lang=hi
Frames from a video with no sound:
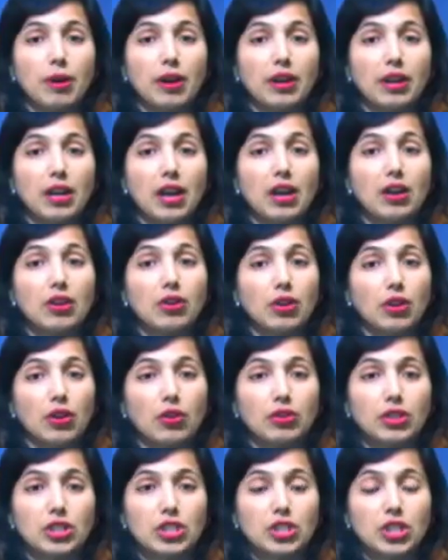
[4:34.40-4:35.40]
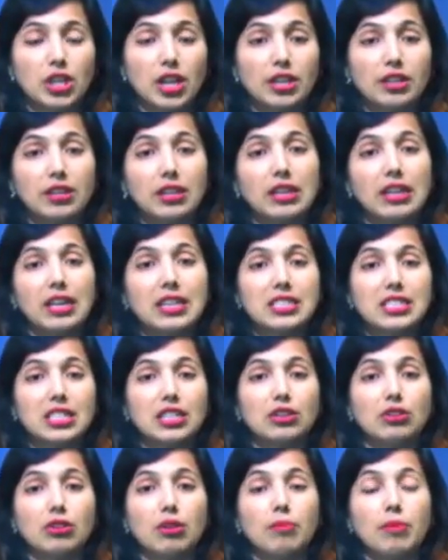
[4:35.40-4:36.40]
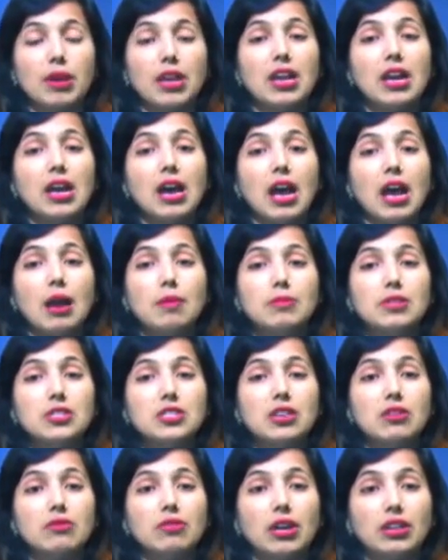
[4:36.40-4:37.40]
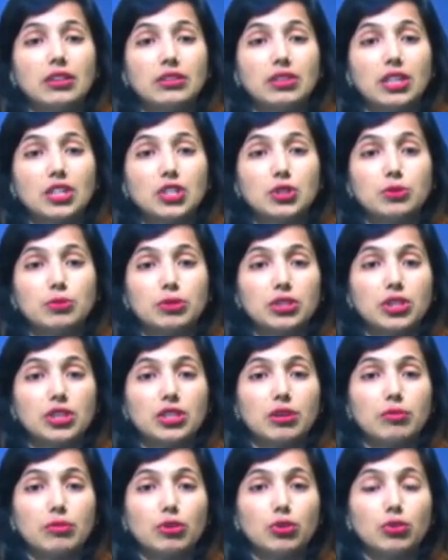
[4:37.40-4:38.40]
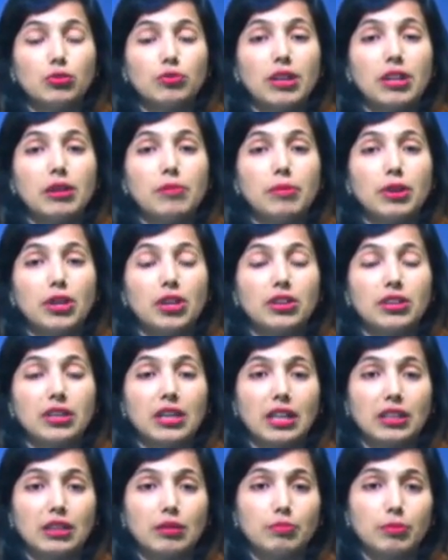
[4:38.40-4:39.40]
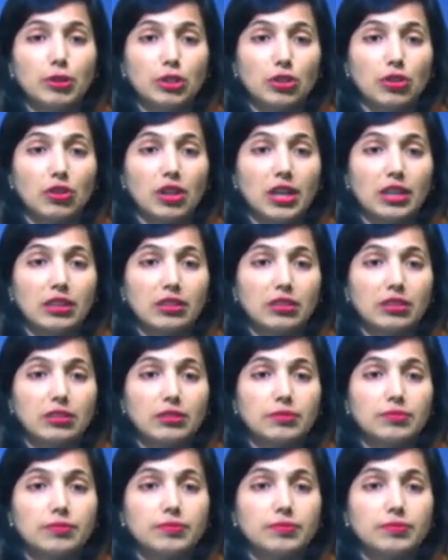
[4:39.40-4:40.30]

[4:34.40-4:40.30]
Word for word: भरना करल गया इलाज के क्रम में आई भिनसर वार्ड अध्यक्ष मंडल के मृत्यु मेयर यादव बतौलत